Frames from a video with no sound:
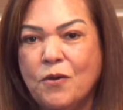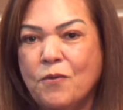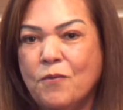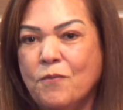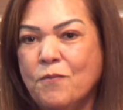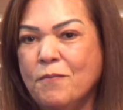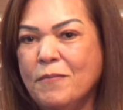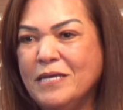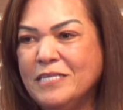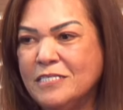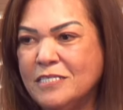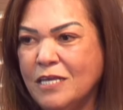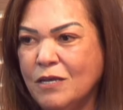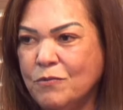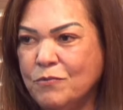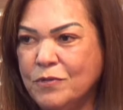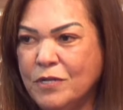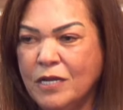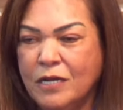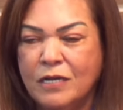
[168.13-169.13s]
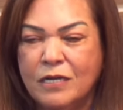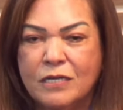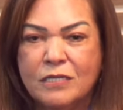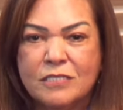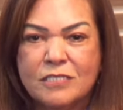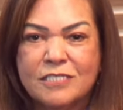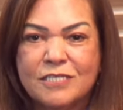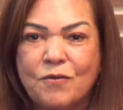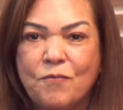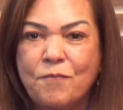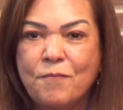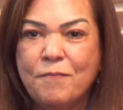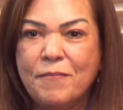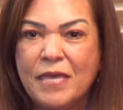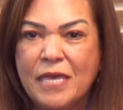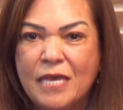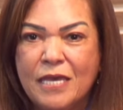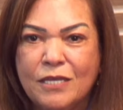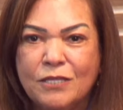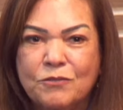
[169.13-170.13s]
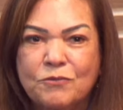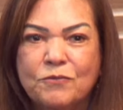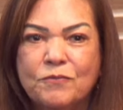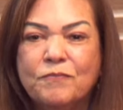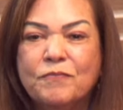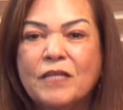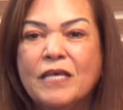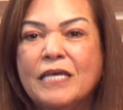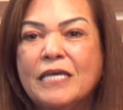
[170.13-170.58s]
uma insegurança, um medo.